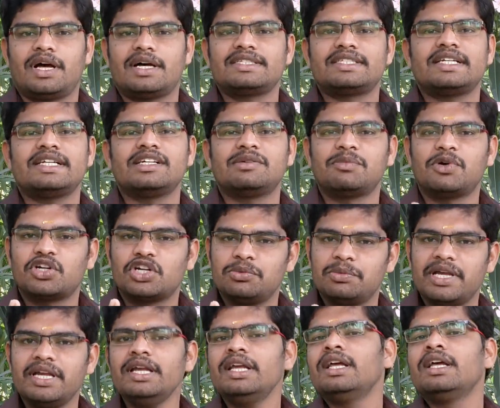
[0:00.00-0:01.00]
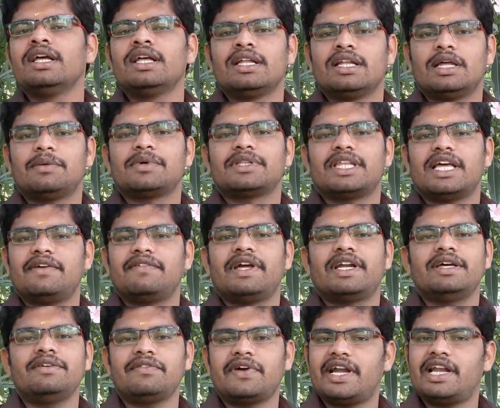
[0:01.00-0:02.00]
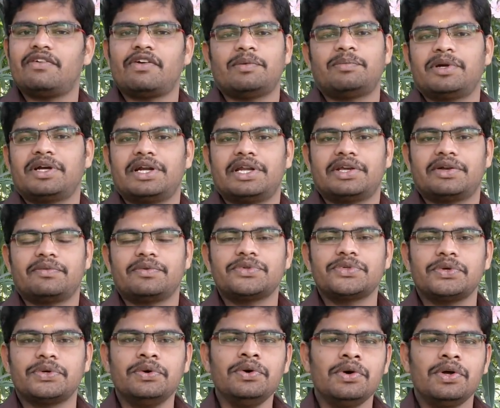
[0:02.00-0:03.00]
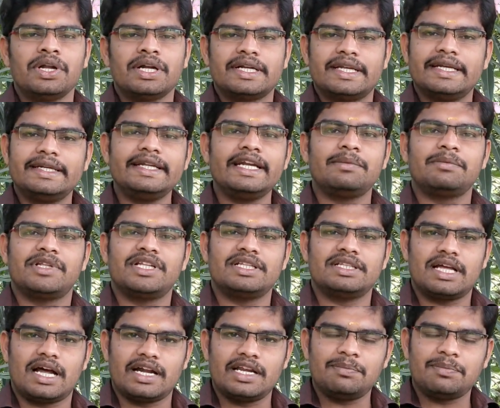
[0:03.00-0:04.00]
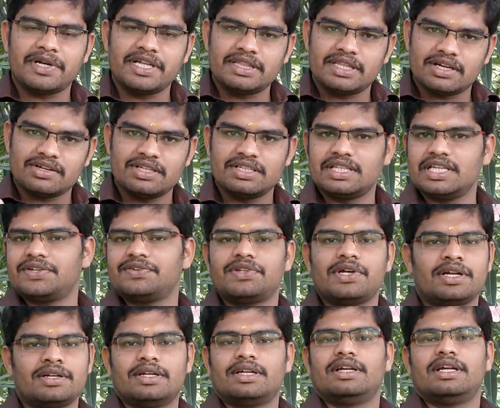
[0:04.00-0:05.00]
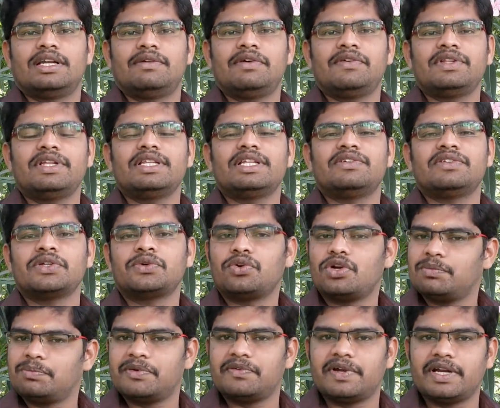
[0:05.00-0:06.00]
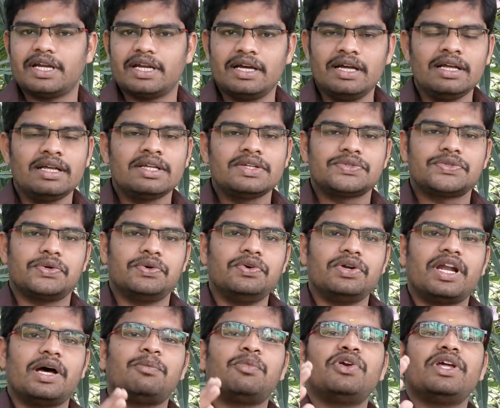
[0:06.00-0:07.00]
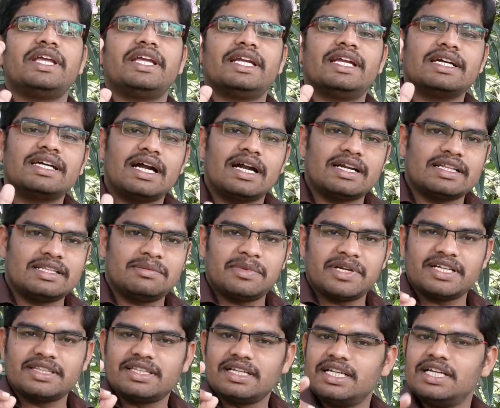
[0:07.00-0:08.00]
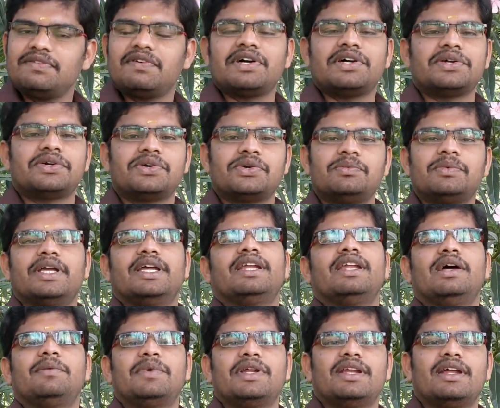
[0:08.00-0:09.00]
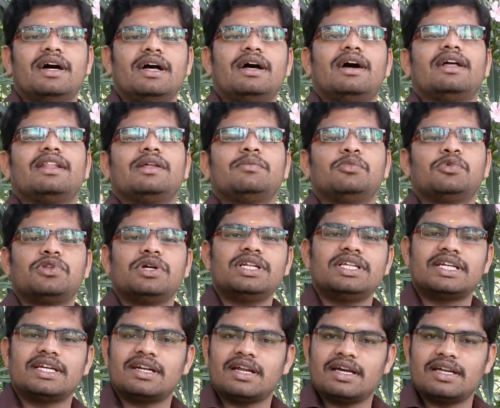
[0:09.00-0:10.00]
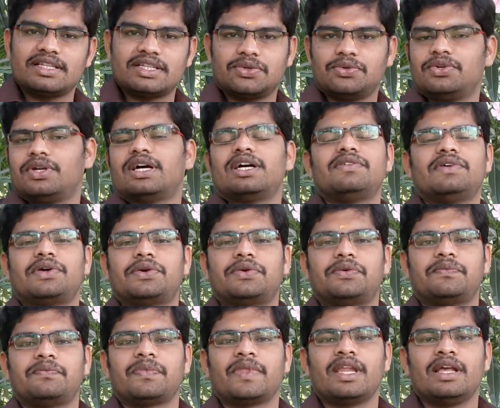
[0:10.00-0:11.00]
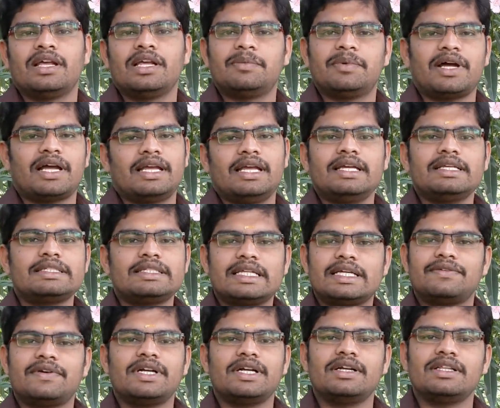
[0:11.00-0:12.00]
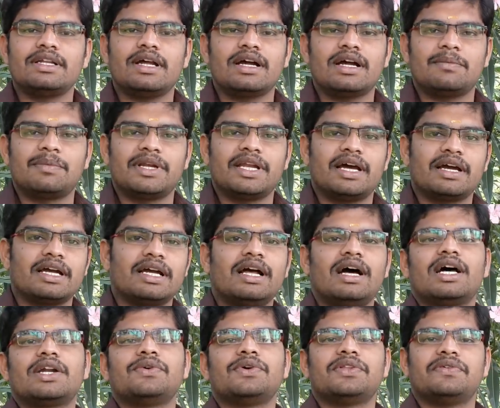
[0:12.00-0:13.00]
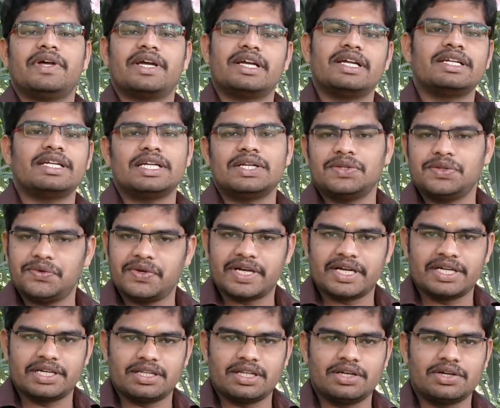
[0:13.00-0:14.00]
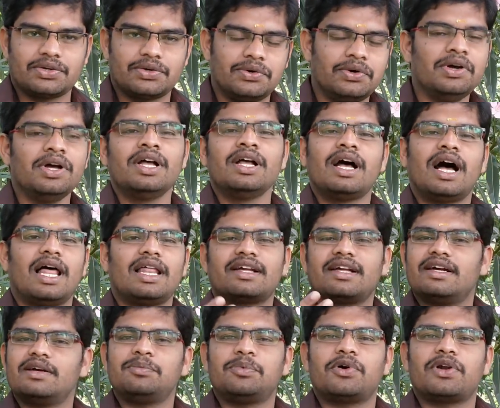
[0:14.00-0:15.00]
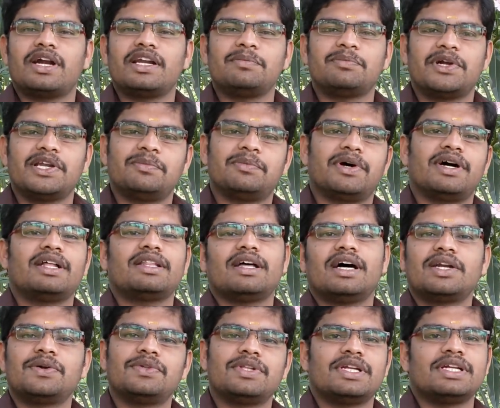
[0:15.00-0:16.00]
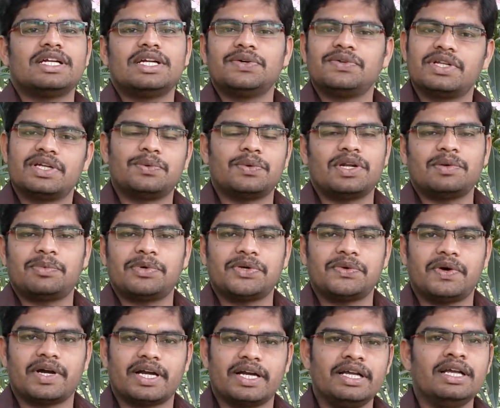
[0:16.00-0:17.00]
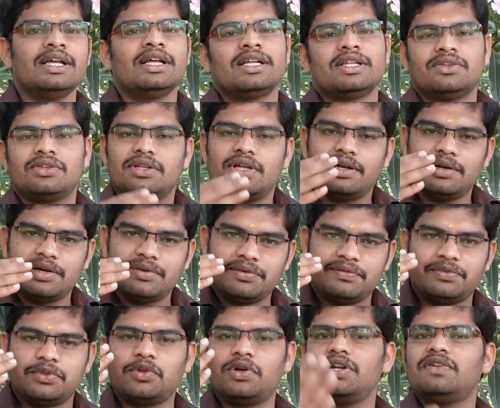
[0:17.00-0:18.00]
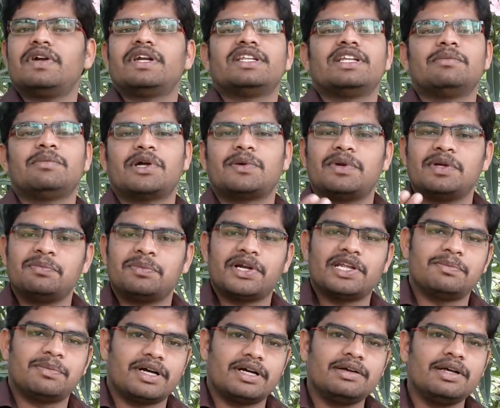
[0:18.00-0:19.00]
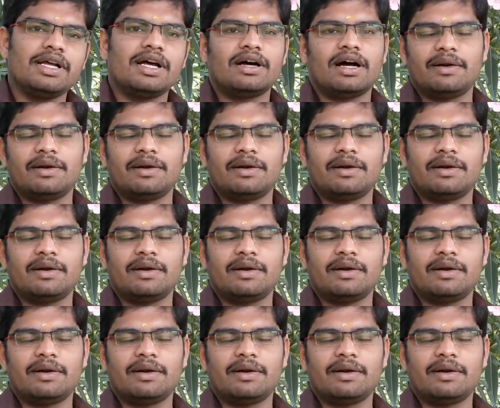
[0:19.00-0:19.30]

ஆசிரியர்களுக்கு மட்டுமே நமக்கு தேவையான வேலைவாய்ப்பு கிடைக்கும் ஸோ டெட் என்பது அடிப்படை தகுதி தேர்வு தான் எனவே வந்து இதில் வந்து குழப்பம் வேண்டாம் ஸோ நம்முடைய இலக்கானது மிக தெளிவாக இருக்கணும் என்ன அப்படின்னா அந்த முதல் இரண்டாயிரத்துக்குள்ளாக வரணும் இப்போ ஐஏஎஸ் தேர்வான எழுதுறாங்க அப்படின்னாக்க அறுபது வேக்கண்ட் எழுபது வேக்கண்ட் தான் இருக்கும் அதுக்காக போராடி படிப்பாங்க அந்த அறுபதுல எழுபதுல உள்ள போயிடுவாங்க தோல்வி அடைஞ்சால் மறுபடியும் படிப்பாங்க